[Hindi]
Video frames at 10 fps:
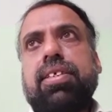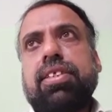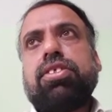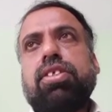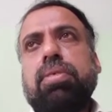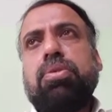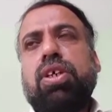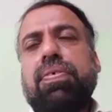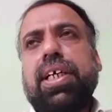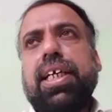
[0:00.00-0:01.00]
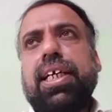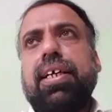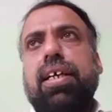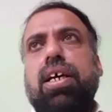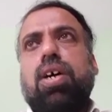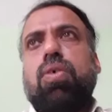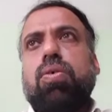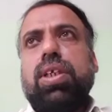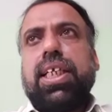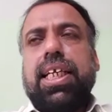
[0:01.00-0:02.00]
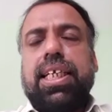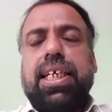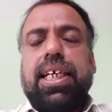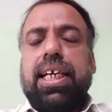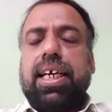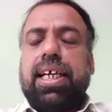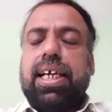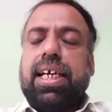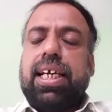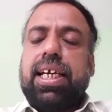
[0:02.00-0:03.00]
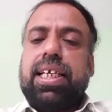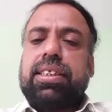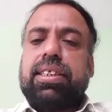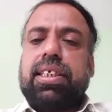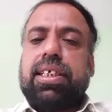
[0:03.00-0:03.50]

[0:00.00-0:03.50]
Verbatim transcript: डिस्टर्ब हुए हुए हैं उनके लिए इस